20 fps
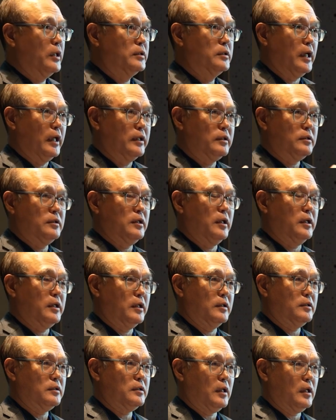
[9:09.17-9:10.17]
이제 에트리에
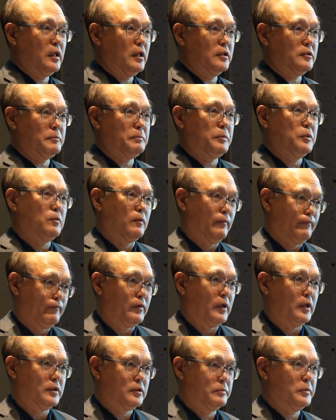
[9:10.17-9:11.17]
계시다가
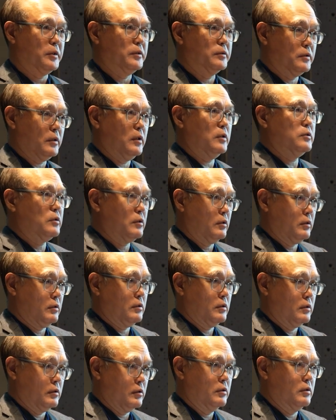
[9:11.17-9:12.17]
스피노프 하시면서
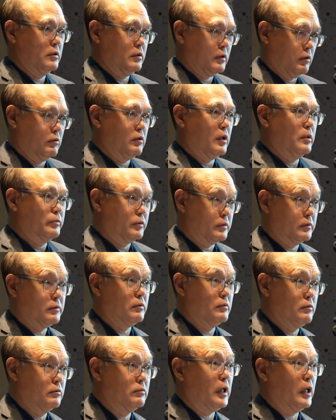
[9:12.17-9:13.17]
저 결과물을
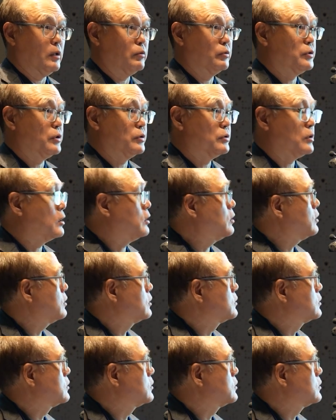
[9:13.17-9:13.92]
들고 나오셔서